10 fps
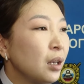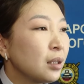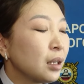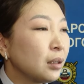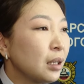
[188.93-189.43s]

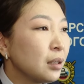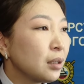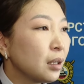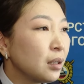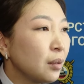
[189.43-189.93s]
Согласно
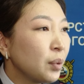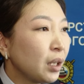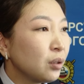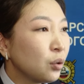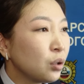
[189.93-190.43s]
статье
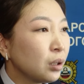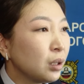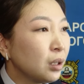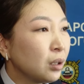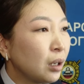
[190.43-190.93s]

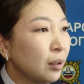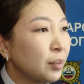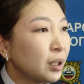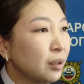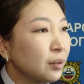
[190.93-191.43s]
5.3 КоАП
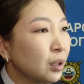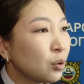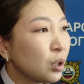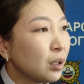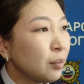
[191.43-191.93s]
РФ,
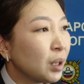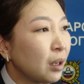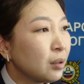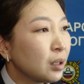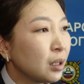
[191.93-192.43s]
нарушение
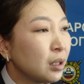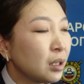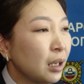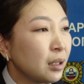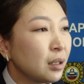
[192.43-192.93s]
правил
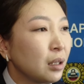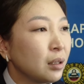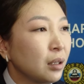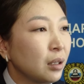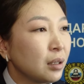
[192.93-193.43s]
содержания
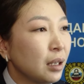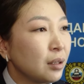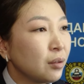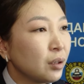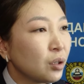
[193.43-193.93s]

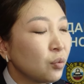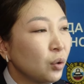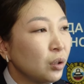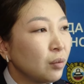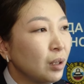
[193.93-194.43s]
сельскохозяйственных
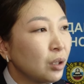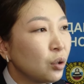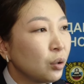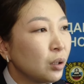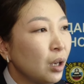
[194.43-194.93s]
животных
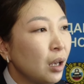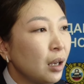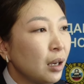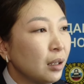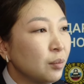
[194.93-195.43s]
влечет
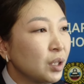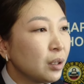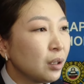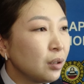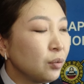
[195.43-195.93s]

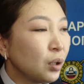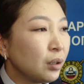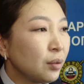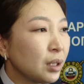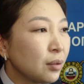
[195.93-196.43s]
административную
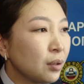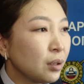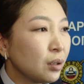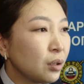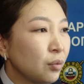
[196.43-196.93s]

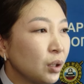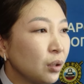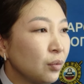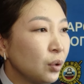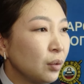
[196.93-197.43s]
ответственность.
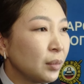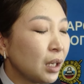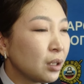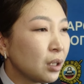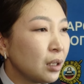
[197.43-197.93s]
Животноводам
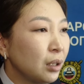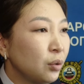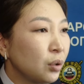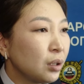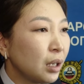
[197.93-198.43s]
также
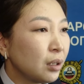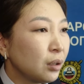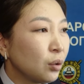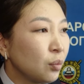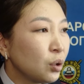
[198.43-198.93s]
следует знать о
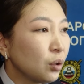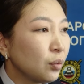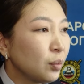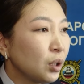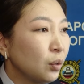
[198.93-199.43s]
том, что в
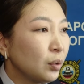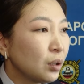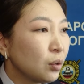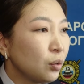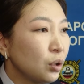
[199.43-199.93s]
подобных
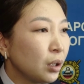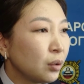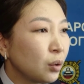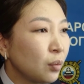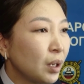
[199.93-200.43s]
случаях,
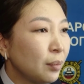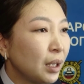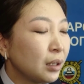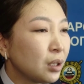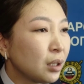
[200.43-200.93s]
кроме
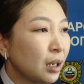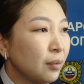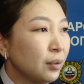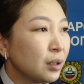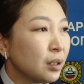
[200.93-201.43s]
оплаты
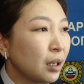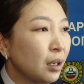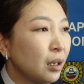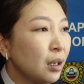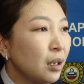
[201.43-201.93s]
штрафа за
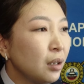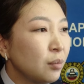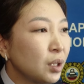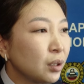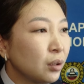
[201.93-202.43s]

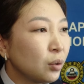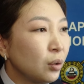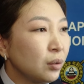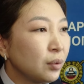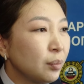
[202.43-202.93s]

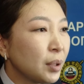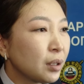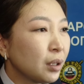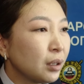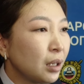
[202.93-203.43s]
бесконтрольный
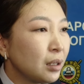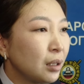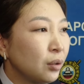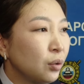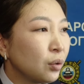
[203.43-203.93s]
выпуск кота,
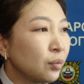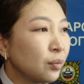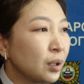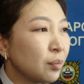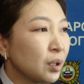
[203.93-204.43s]
следует
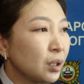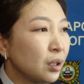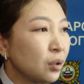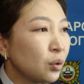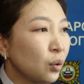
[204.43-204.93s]

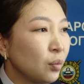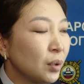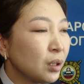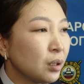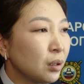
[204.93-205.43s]
возместить
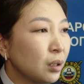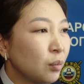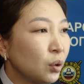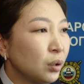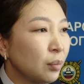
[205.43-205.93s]
стоимость
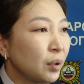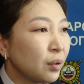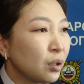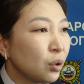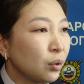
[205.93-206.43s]
ремонта
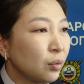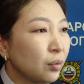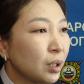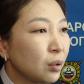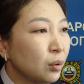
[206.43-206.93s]
поврежденного в
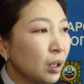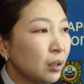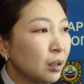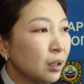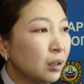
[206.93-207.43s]

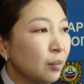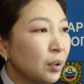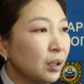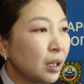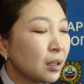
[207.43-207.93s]
результате
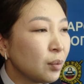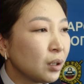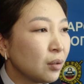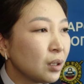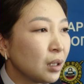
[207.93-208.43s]
ДТП
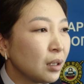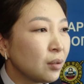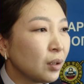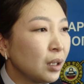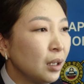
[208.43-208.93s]
транспортного
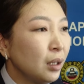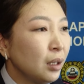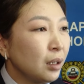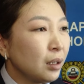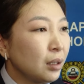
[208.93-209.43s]
средства –
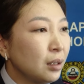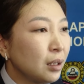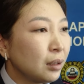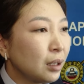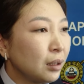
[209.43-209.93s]
и
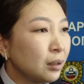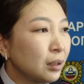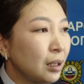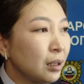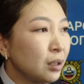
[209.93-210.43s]
затраты
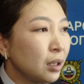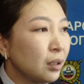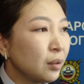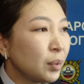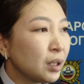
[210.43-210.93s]
на
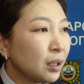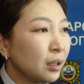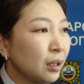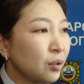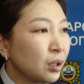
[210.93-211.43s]
лечение
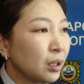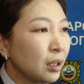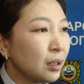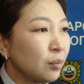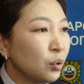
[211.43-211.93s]
пострадавших,
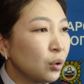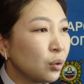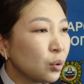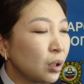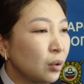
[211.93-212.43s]
если будет
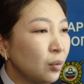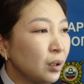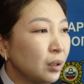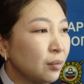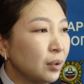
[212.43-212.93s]

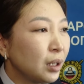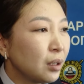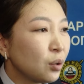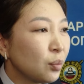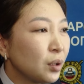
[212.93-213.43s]
установлена вина
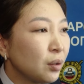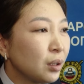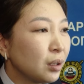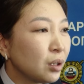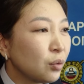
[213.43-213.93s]

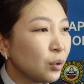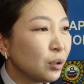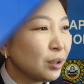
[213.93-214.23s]
собственника животного.